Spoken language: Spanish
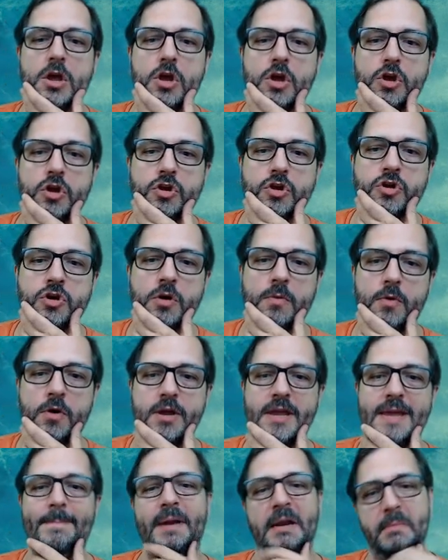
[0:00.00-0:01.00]
Yo
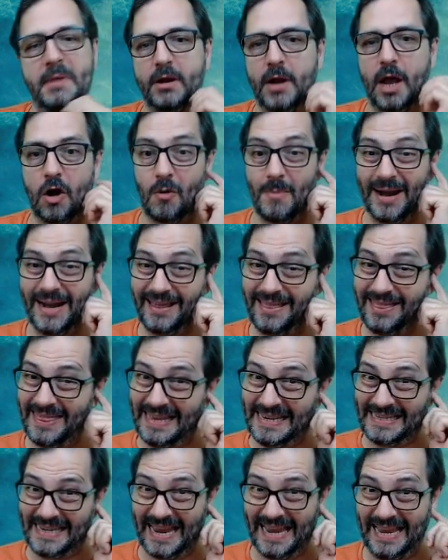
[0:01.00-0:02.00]
voy primero a comer en
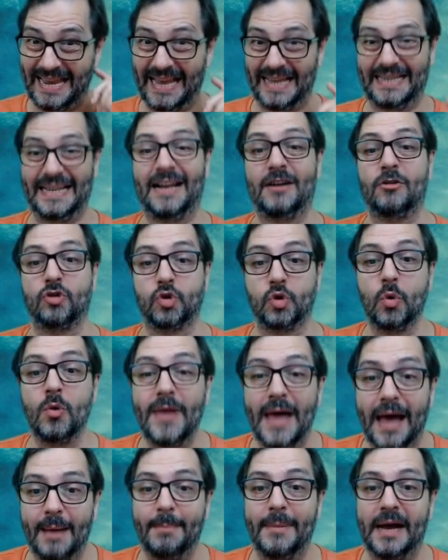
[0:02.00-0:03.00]
C6, que ataco su
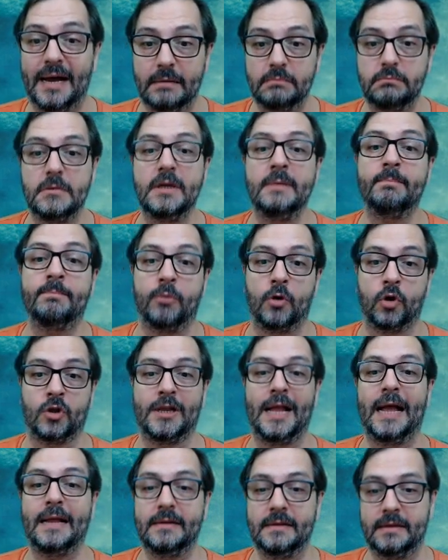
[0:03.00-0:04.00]
dama,
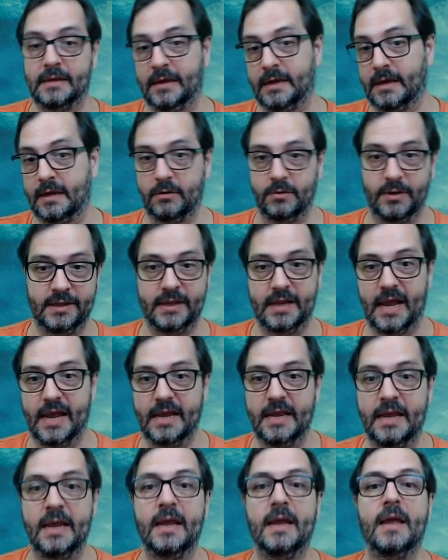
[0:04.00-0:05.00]
importante, que no esté
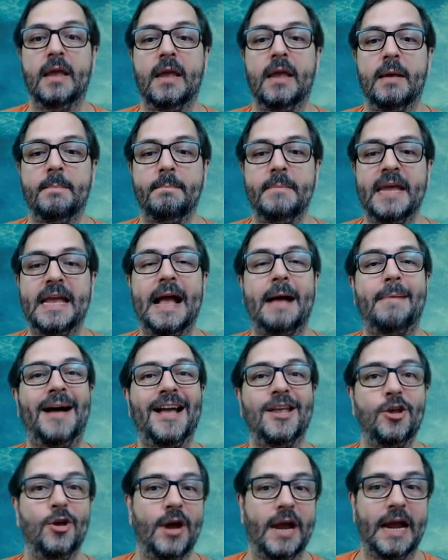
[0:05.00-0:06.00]
ahí mi
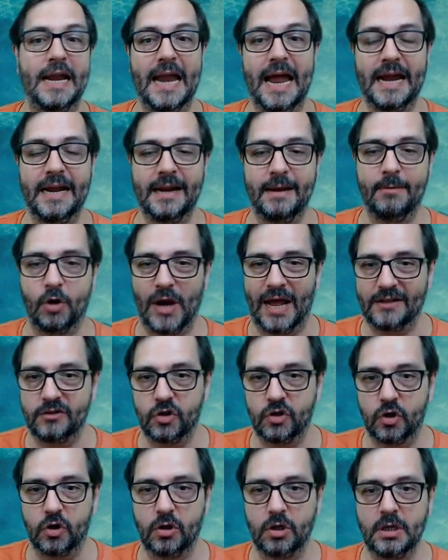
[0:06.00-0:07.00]
caballo en el aire
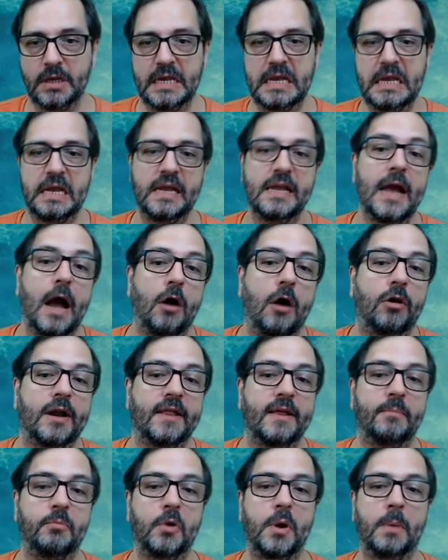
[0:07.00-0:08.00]
volando, y ahora
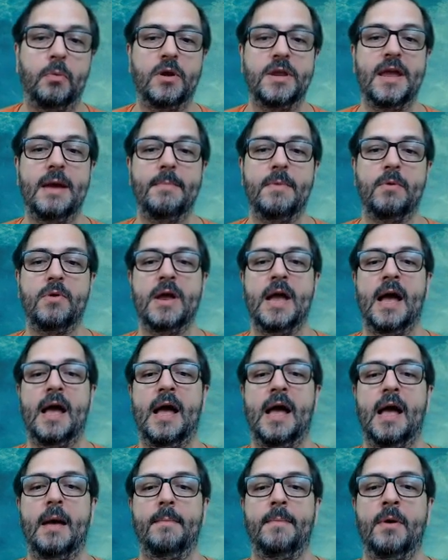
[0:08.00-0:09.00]
después pues ya me voy
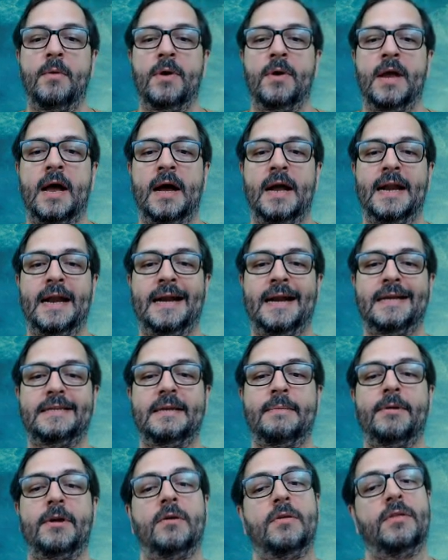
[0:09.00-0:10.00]
a, me voy a ganar ese
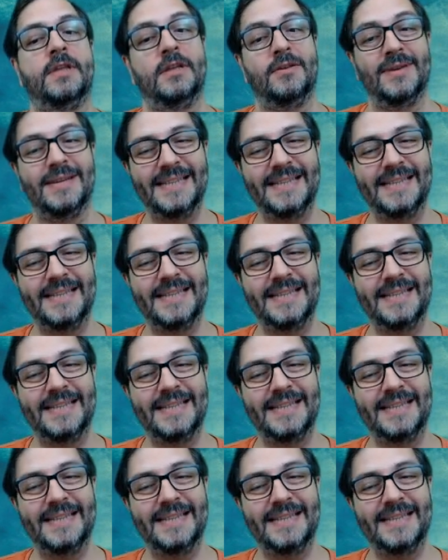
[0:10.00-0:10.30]
peoncillo.